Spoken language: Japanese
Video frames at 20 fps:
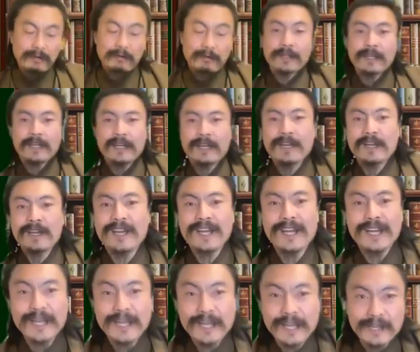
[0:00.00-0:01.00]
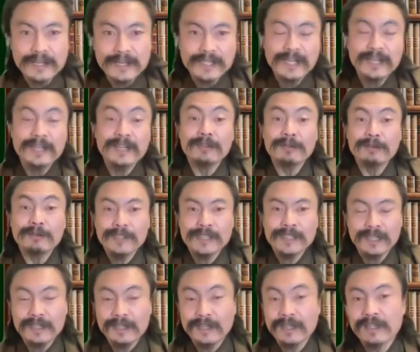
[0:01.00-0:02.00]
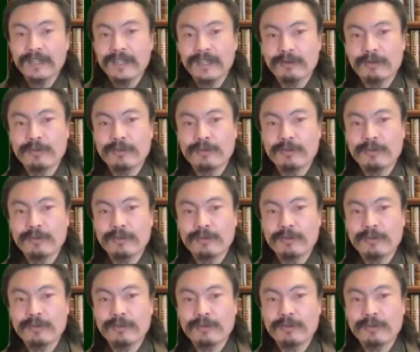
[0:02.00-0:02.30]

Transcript: これね、えー、参加、参加型